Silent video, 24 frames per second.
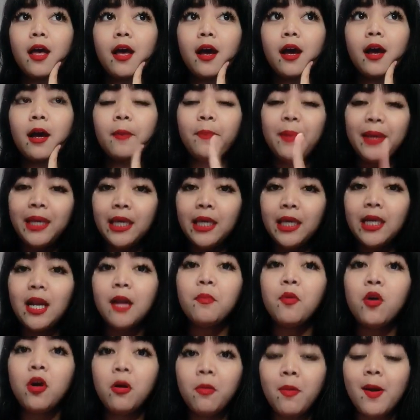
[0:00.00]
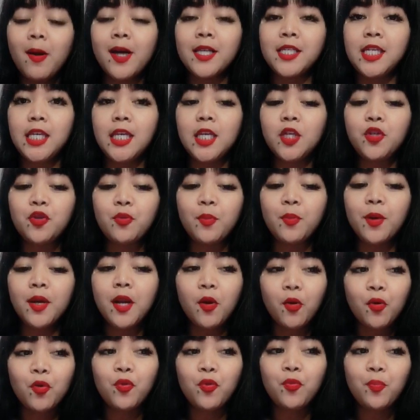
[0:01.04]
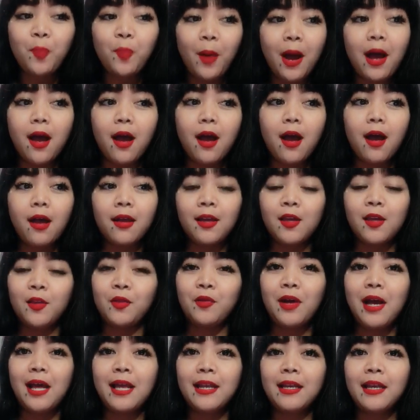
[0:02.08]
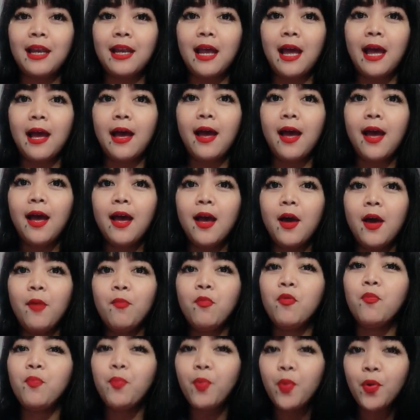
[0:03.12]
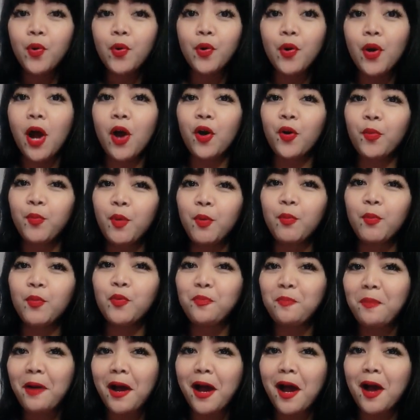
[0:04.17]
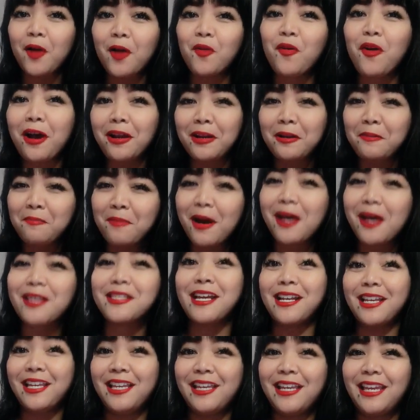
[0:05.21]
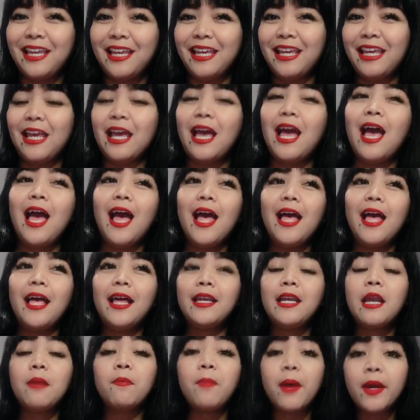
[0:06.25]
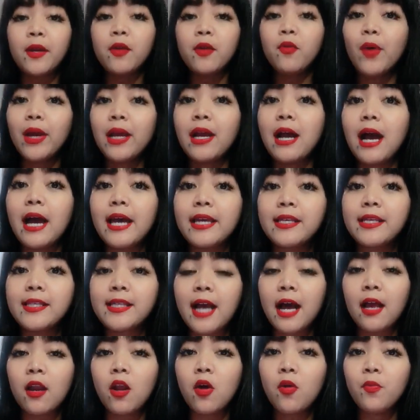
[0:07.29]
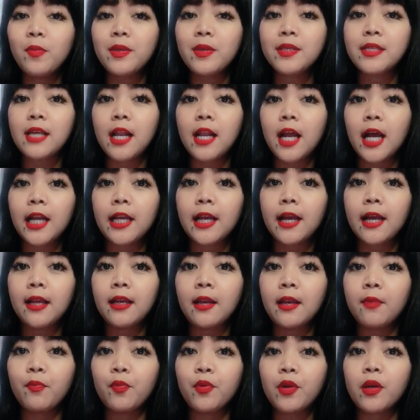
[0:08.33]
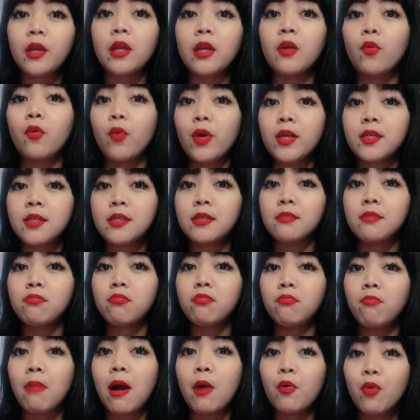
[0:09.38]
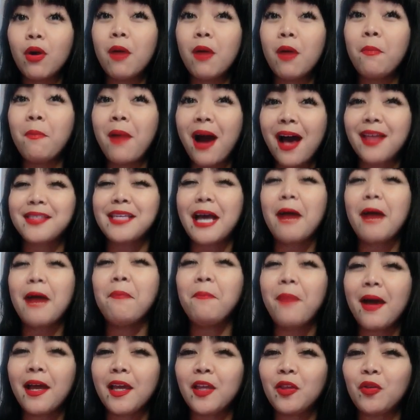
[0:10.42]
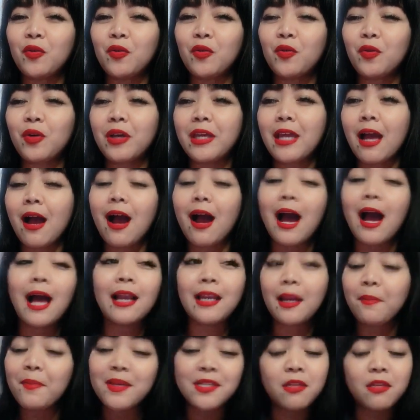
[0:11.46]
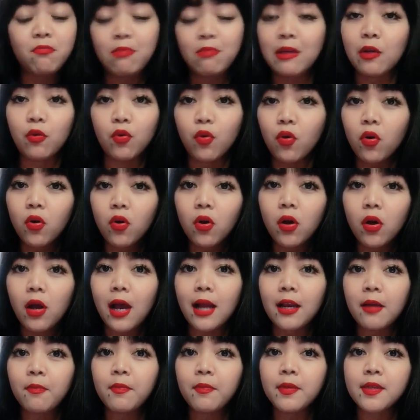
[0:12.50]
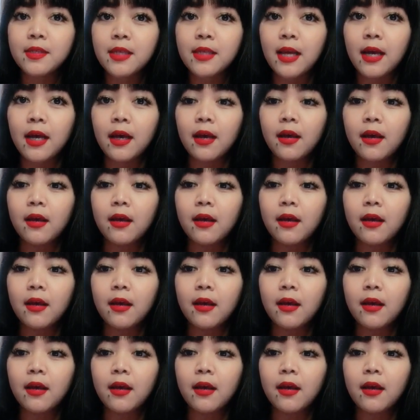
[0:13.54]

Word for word: kepikiran mau ngebahas ini cuman aku lupa gitu kan. Nah, mumpung aku belum lupa, aku akan ngebahas hari ini. Dan by the way guys, kalau misalkan kalian punya request mau ngebahas apa gitu yang kalian masih bingung, kalian bisa